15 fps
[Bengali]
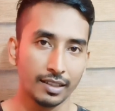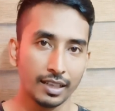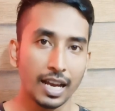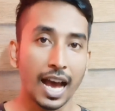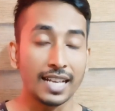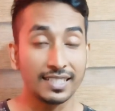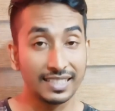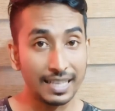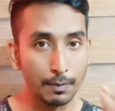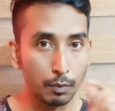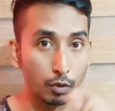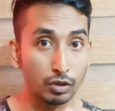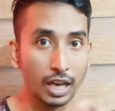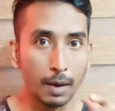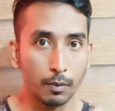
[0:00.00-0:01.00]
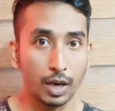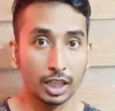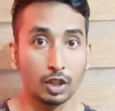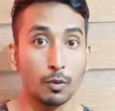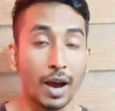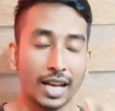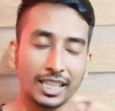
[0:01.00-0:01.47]
আজকে বোঝাবো
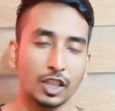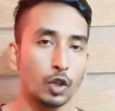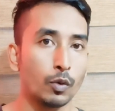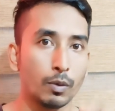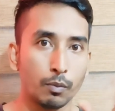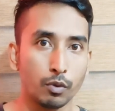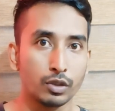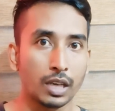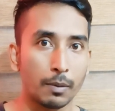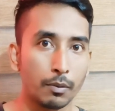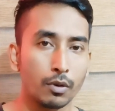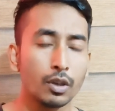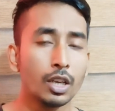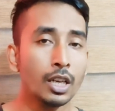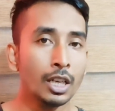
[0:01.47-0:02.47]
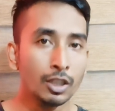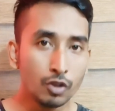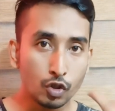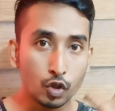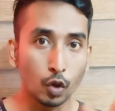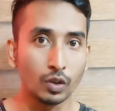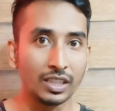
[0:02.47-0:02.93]
একদম হাতে কলমে বোঝাবো
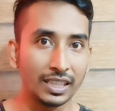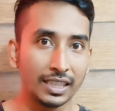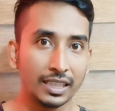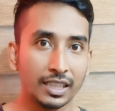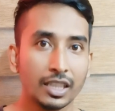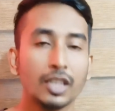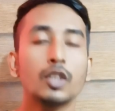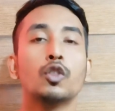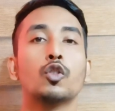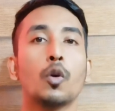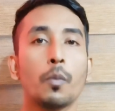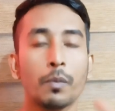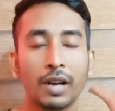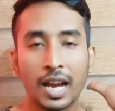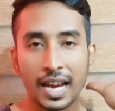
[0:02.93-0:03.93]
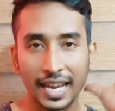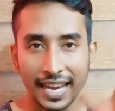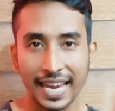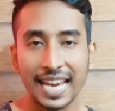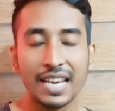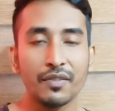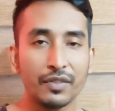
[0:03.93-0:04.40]
যদি তোমরা
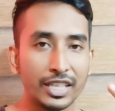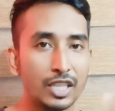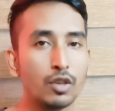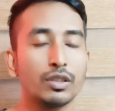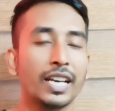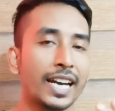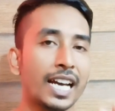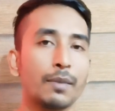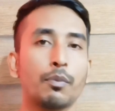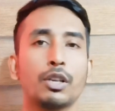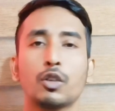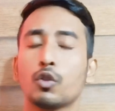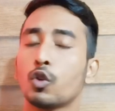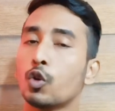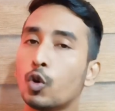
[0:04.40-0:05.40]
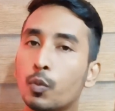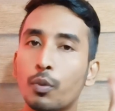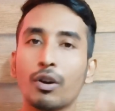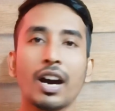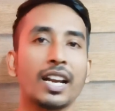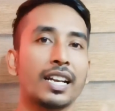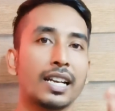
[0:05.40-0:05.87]
এই ভিডিও দেখার পরে কোনো
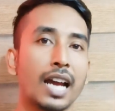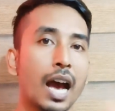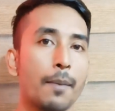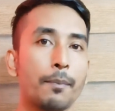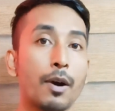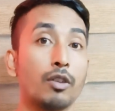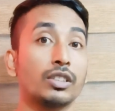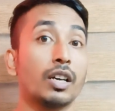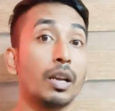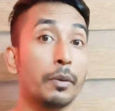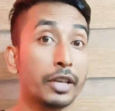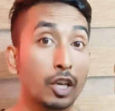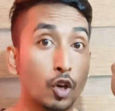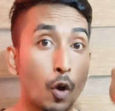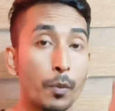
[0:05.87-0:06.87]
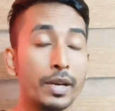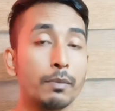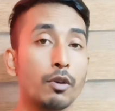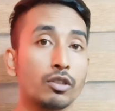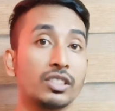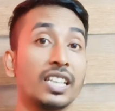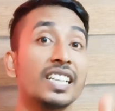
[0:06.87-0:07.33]
উপকার না পাও তাহলে আমাকে কমেন্ট
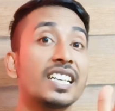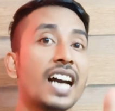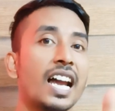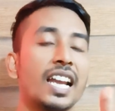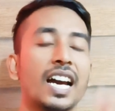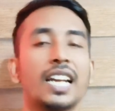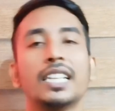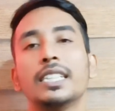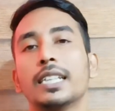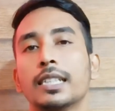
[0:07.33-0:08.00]
বক্সে গালাগালি দিয়ে